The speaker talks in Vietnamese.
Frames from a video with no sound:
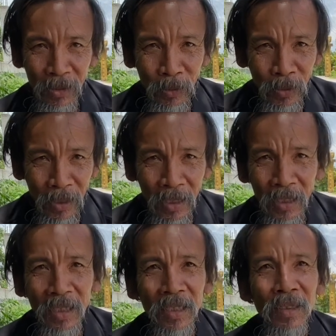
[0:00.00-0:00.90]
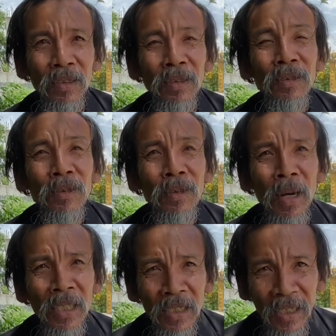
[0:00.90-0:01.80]
tôi á có
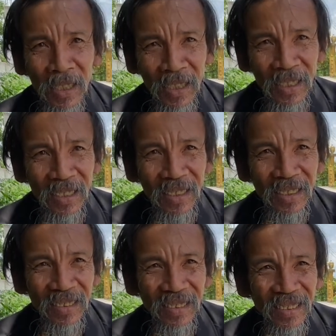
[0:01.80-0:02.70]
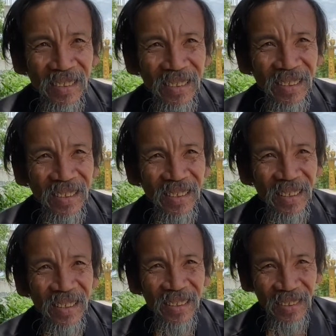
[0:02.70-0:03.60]
ba thứ tiếng yeah.
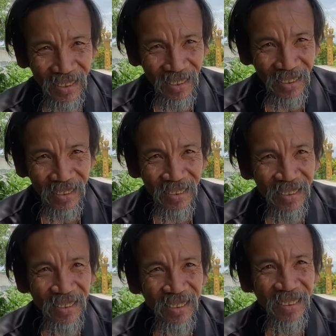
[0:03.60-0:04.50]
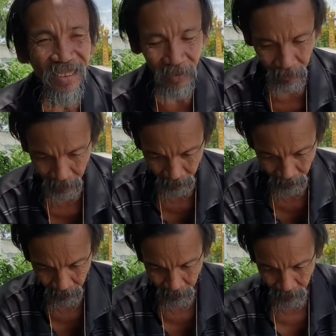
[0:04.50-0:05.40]
Dạ. vậy đó ba thứ
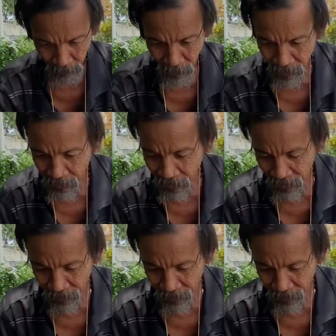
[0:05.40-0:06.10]
tiếng ba thứ tiếng